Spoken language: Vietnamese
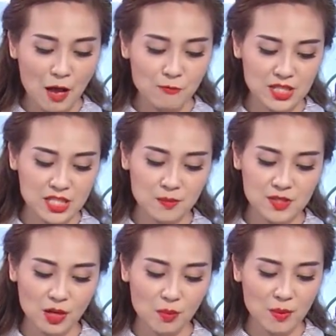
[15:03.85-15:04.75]
và chiếm
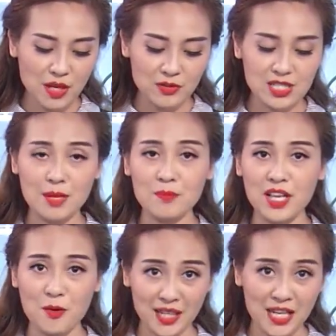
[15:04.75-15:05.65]
67%
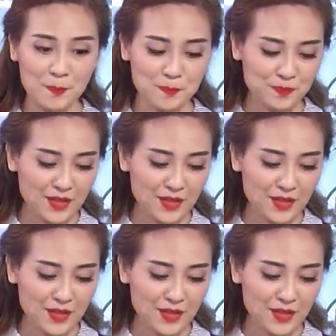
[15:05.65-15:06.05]
kế hoạch năm.